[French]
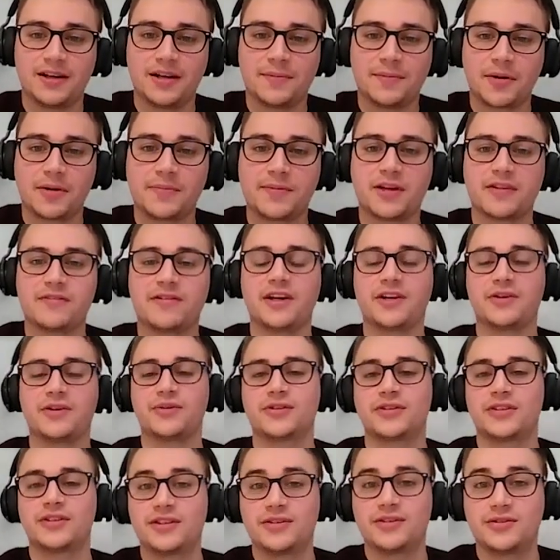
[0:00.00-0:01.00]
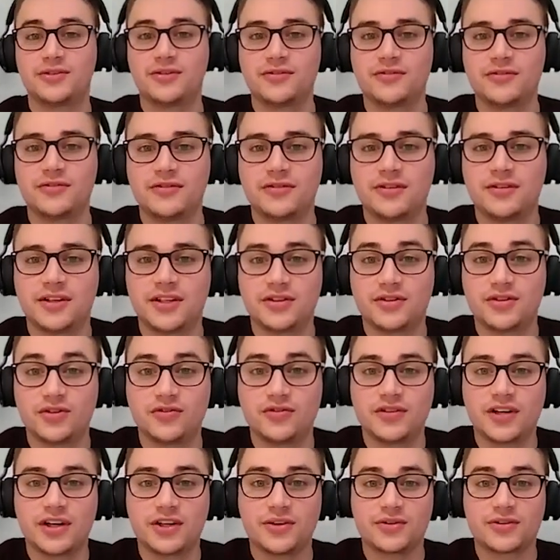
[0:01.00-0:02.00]
La première variante est une,
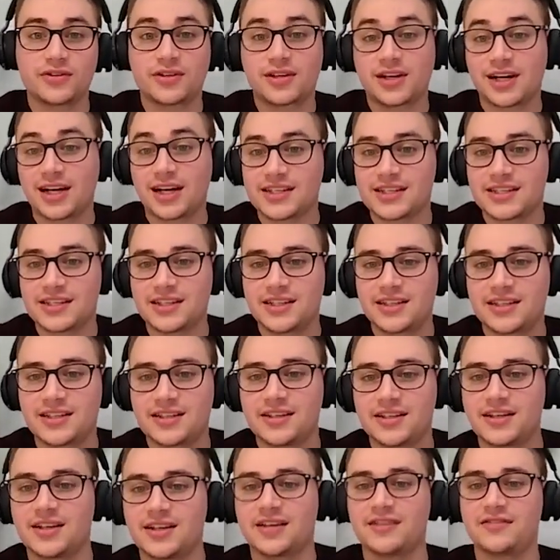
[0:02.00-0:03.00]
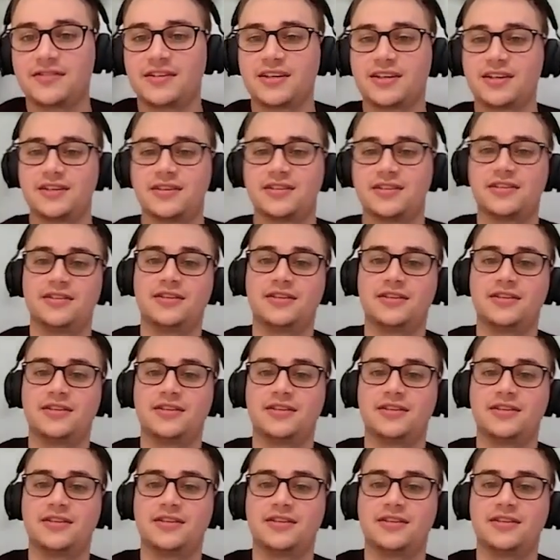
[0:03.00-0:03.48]
variante classique avec